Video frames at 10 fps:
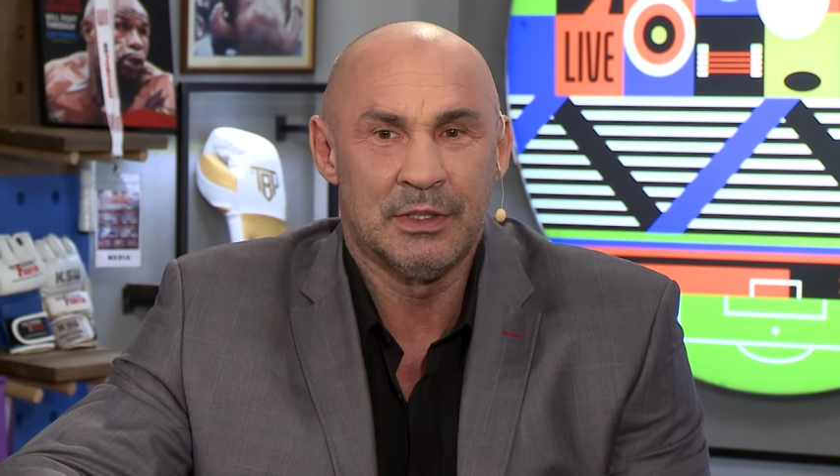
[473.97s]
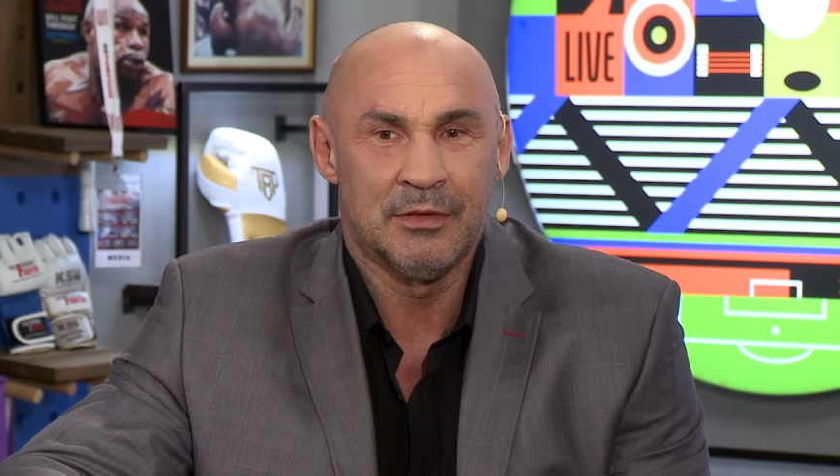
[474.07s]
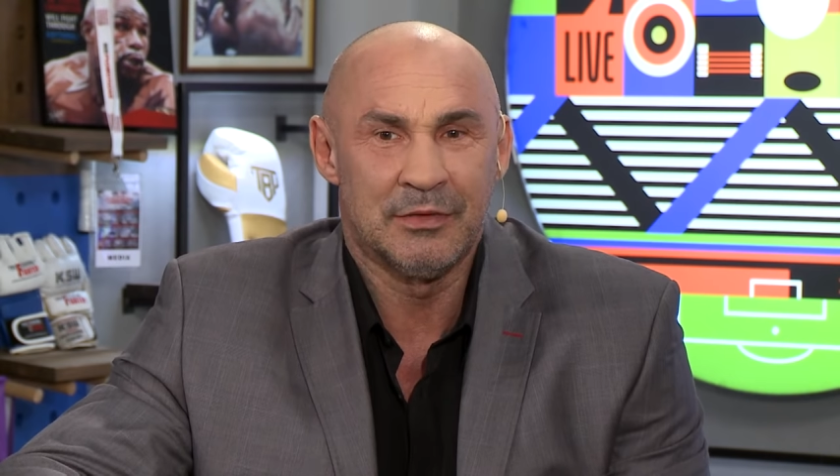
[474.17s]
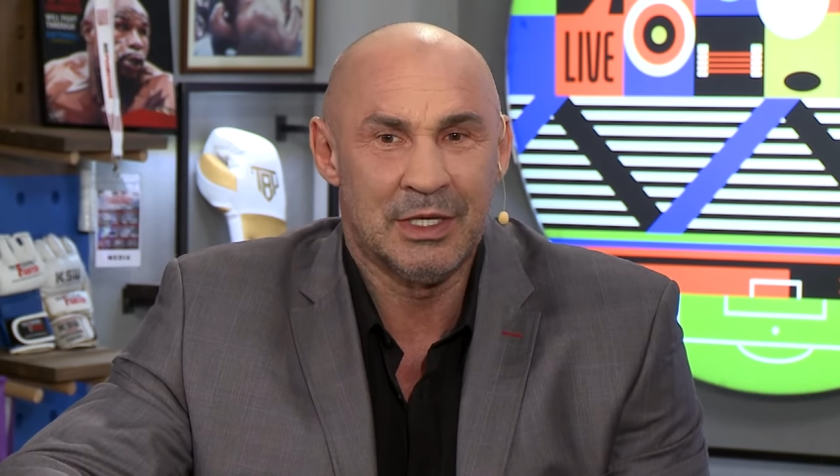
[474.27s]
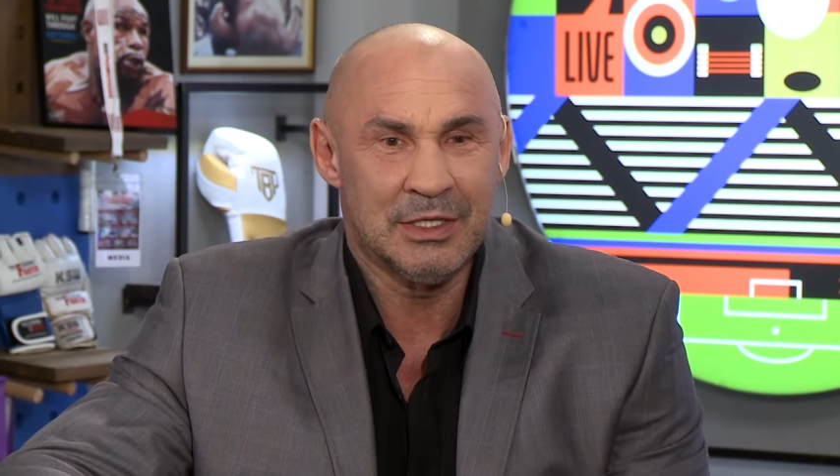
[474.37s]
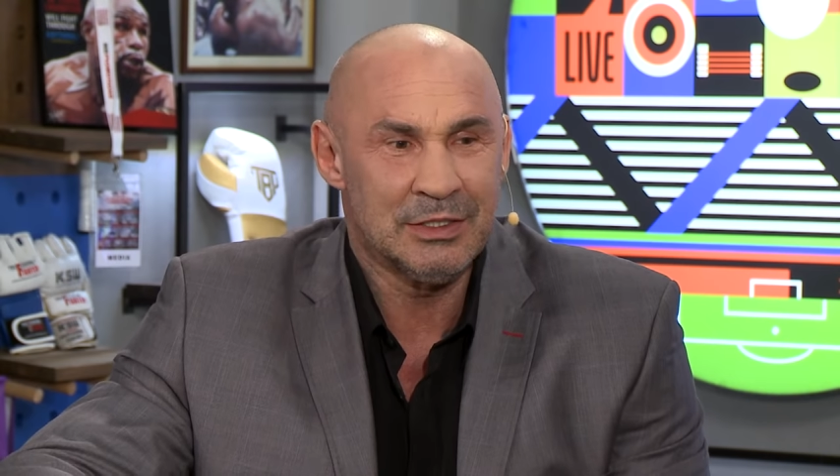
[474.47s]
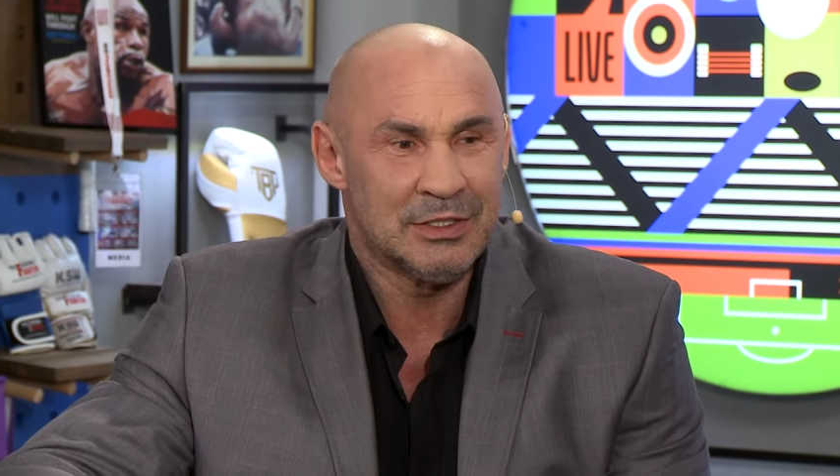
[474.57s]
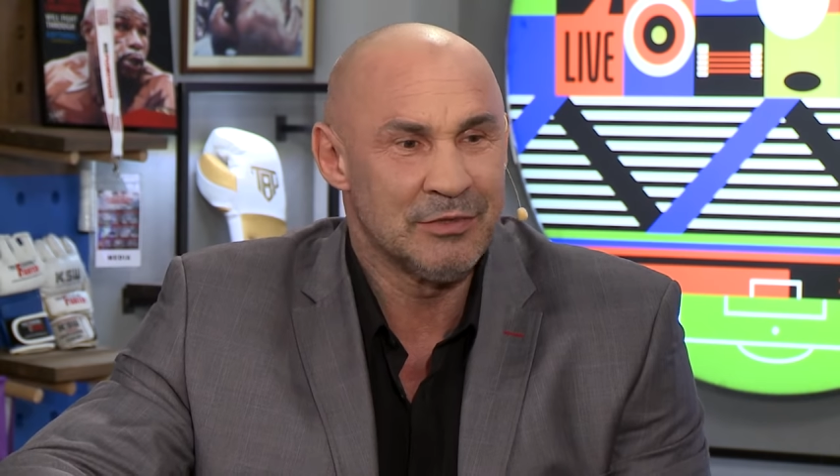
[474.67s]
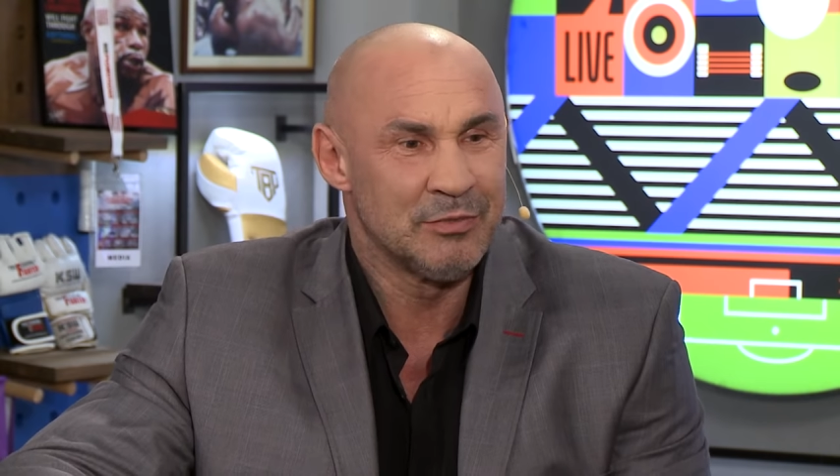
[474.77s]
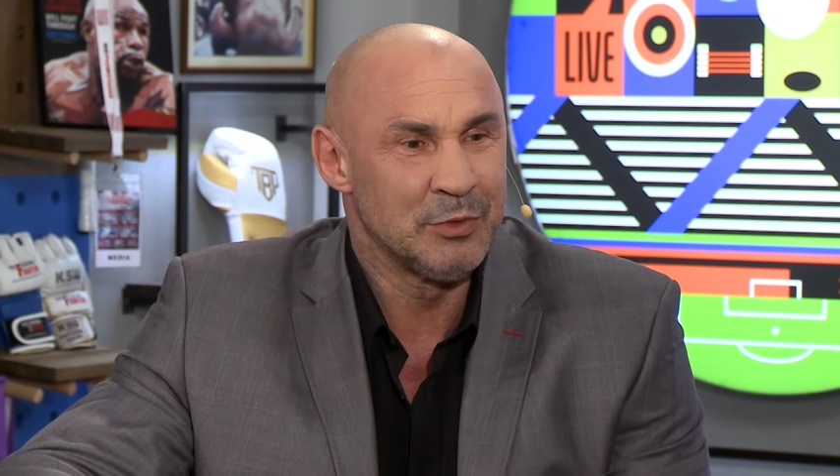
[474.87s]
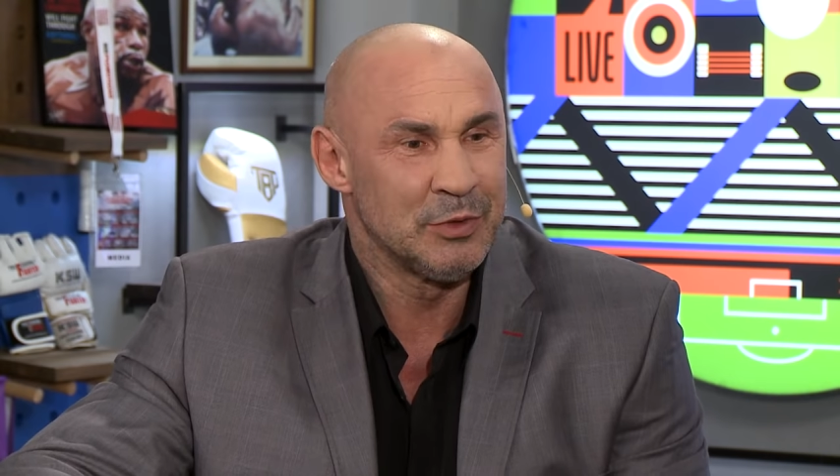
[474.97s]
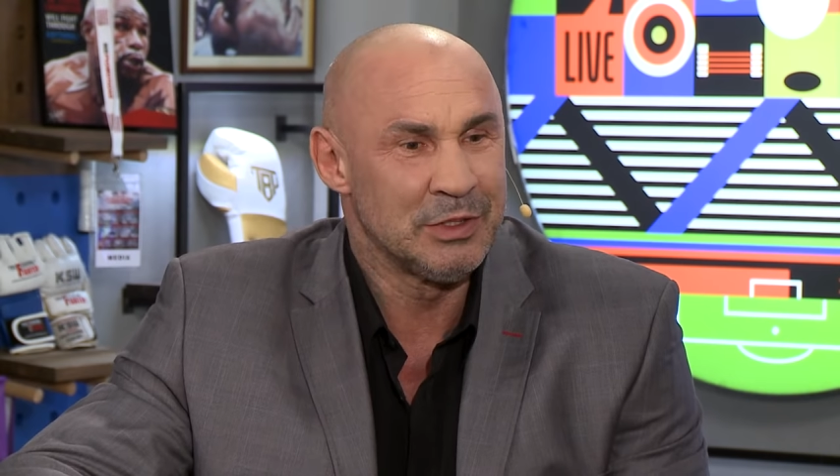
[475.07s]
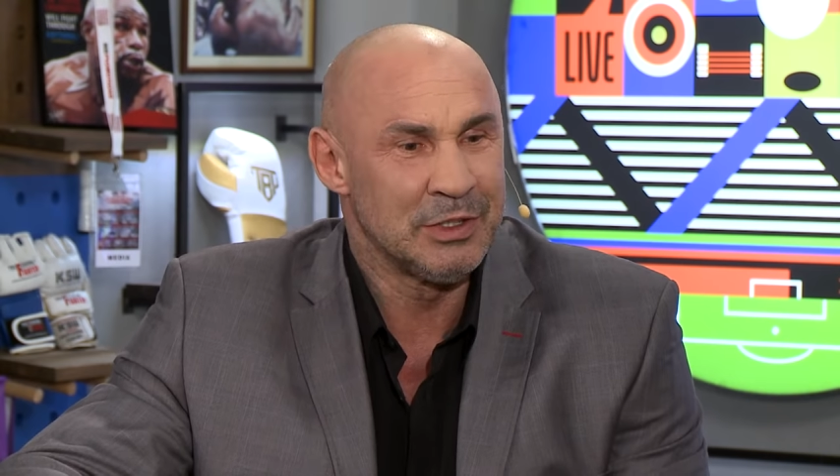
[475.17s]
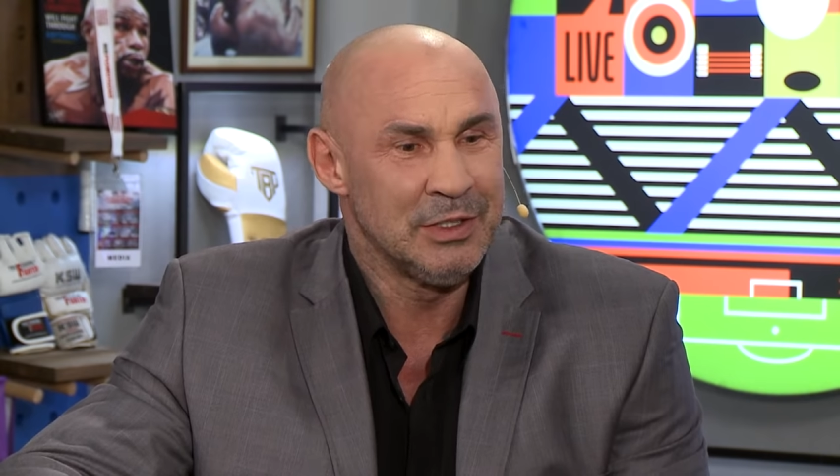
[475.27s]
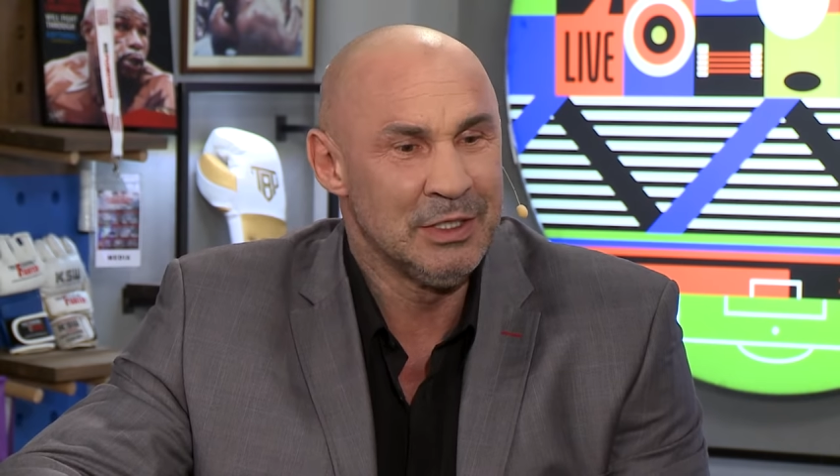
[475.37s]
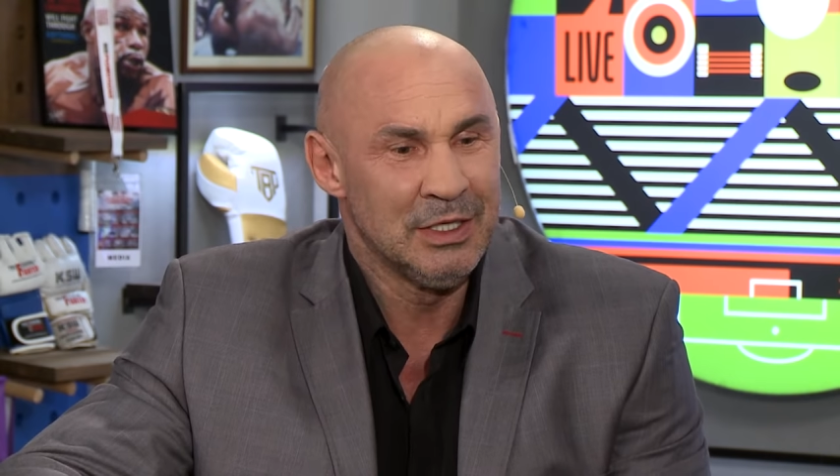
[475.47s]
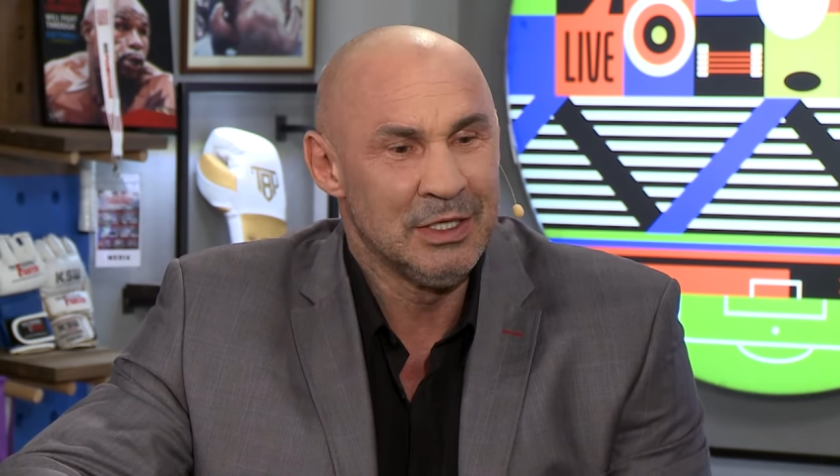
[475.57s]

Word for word: nie wydaje się w bójki.